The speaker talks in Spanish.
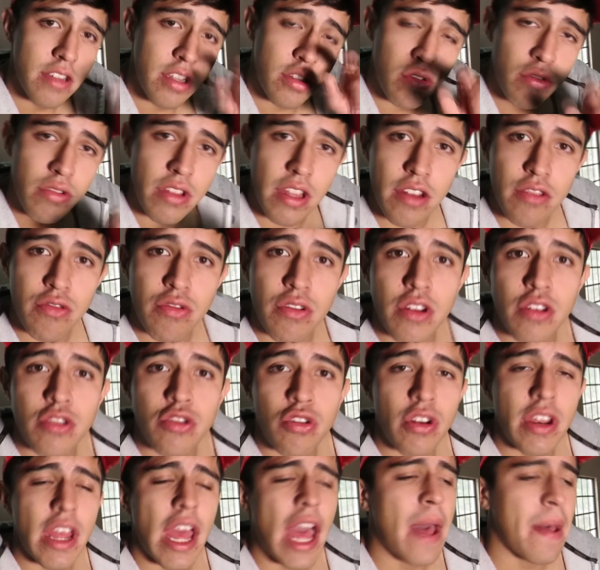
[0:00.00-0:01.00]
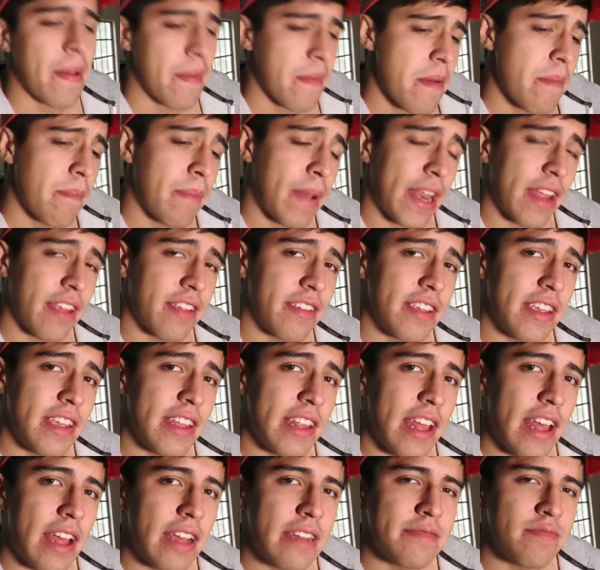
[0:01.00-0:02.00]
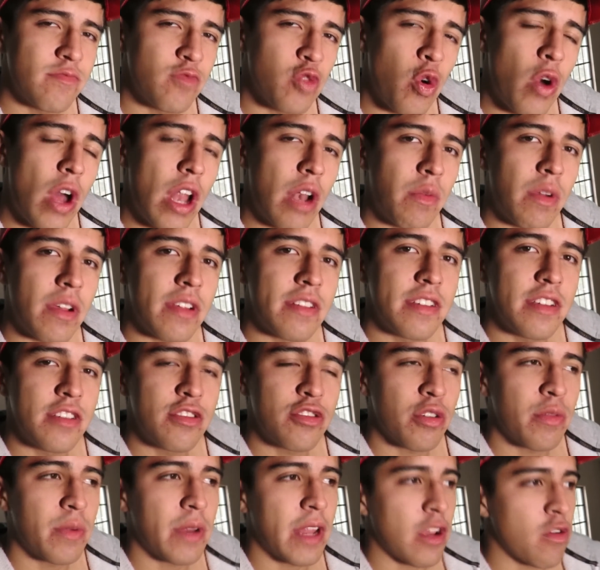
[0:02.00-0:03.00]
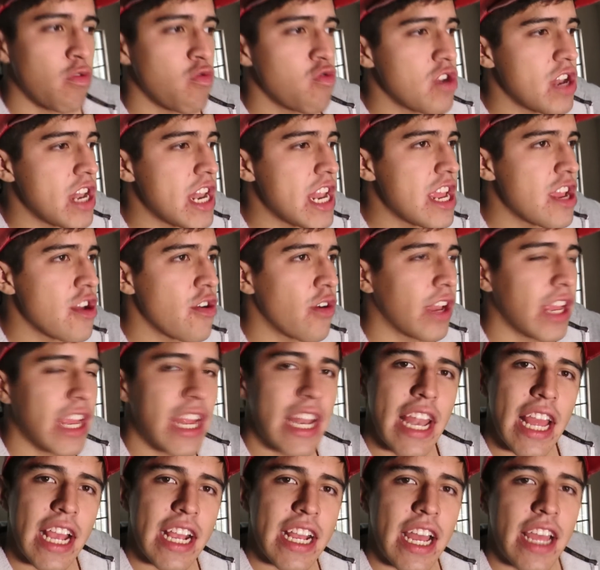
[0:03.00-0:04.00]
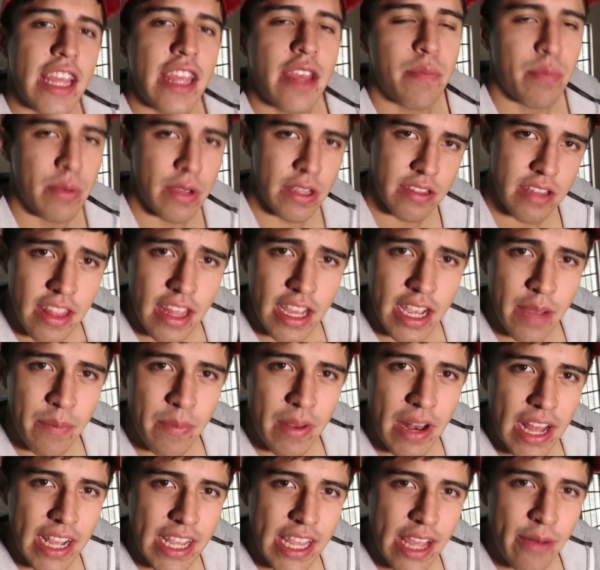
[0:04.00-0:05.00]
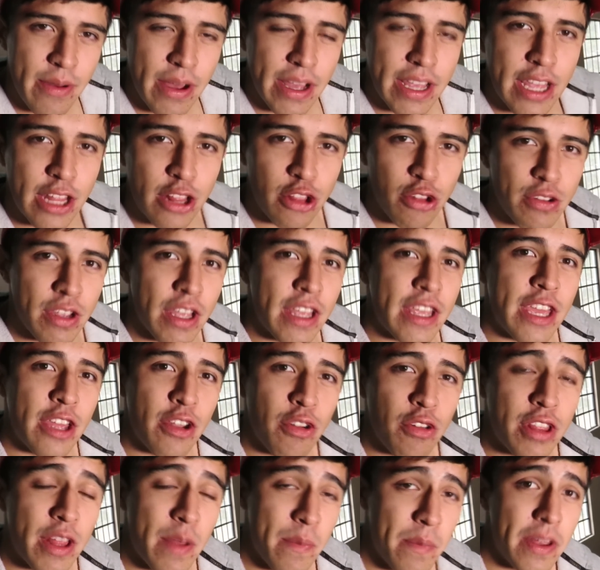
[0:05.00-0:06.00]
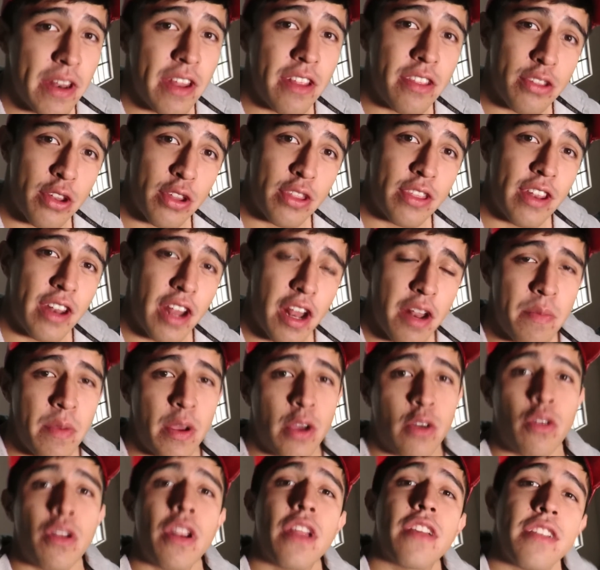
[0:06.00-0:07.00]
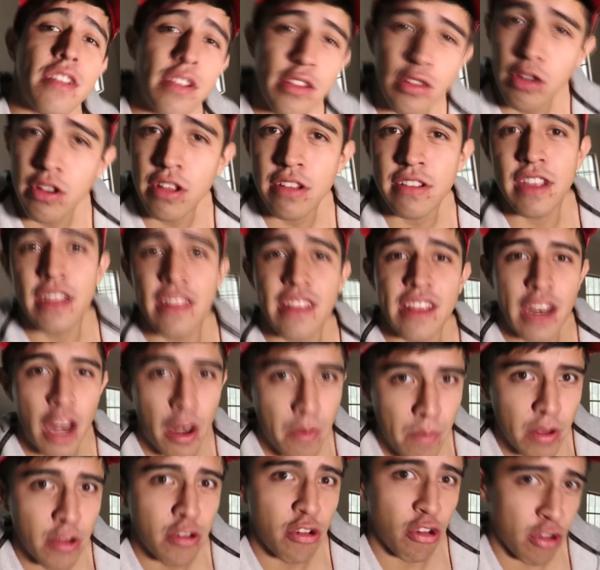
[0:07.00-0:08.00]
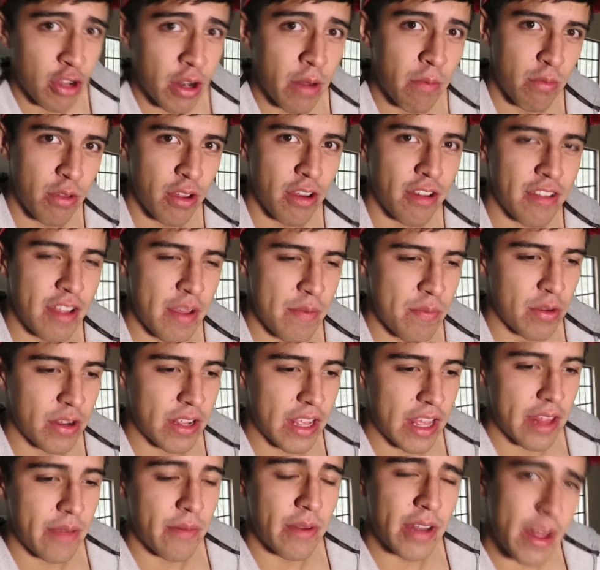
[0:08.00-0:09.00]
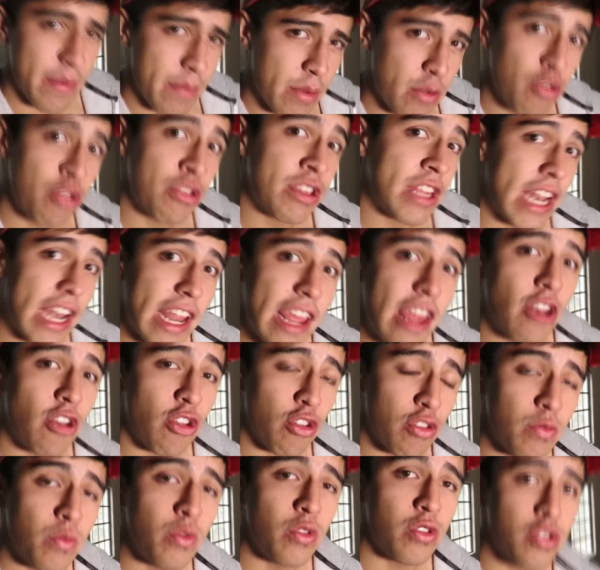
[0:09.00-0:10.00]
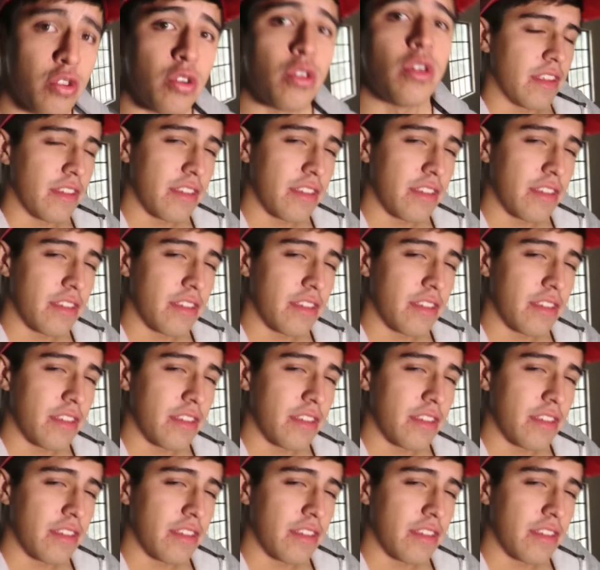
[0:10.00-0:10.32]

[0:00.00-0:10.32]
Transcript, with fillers: Si tú tienes una historia parecida o algo así sobre un lío ahí en la calle, pues déjamela aquí abajito que quiero también entretenerme con las historias que tienen mis suscriptores, ¿eh? porque de verdad me gusta leerlos mucho.